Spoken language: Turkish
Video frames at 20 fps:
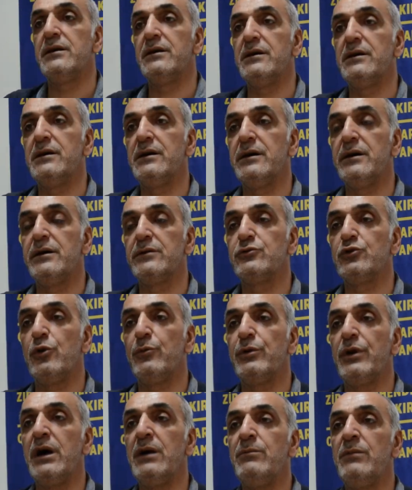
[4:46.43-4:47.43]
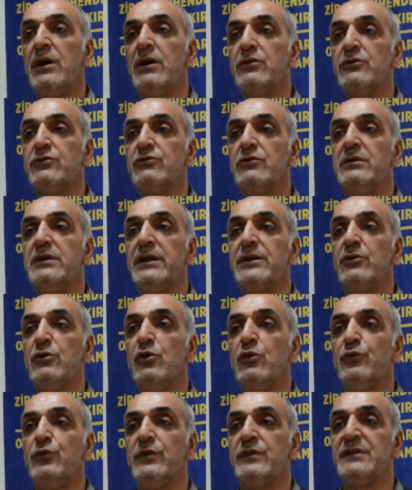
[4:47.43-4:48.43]
E, Toprak Mahsulleri
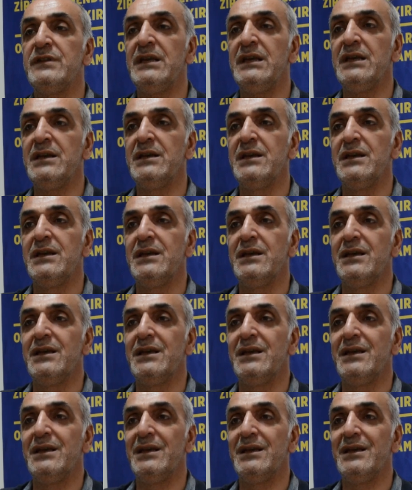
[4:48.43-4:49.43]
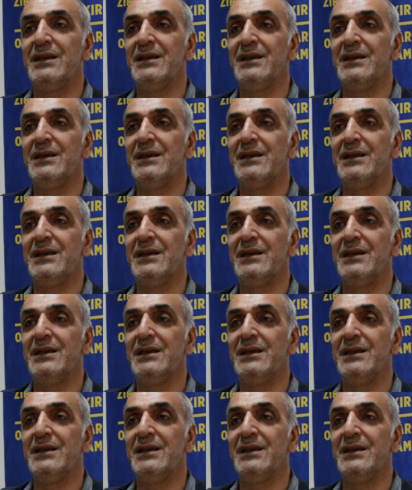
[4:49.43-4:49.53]
Ofisi e,